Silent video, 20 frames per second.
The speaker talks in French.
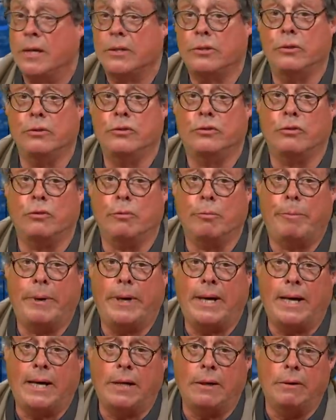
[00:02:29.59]
ce ne sont
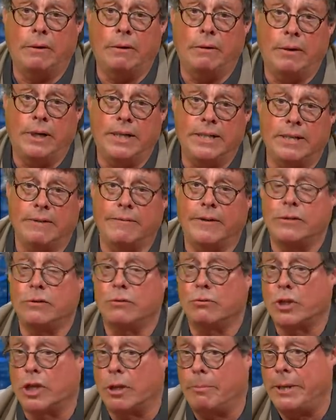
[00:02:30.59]
pas euh, les
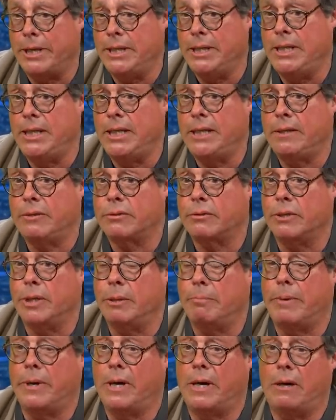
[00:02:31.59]
invasions germaniques, ce
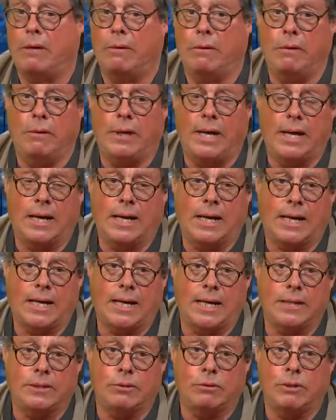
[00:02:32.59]
n'est pas euh, la,
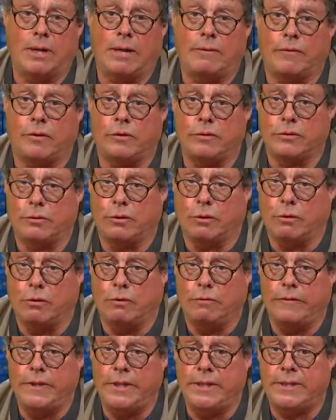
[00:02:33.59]
création de la France de
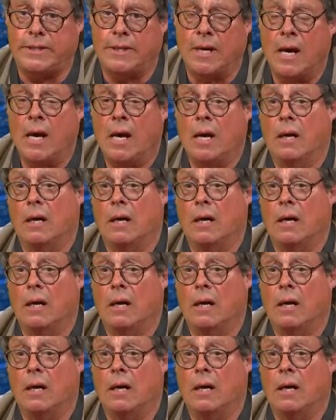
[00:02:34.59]
Clovis,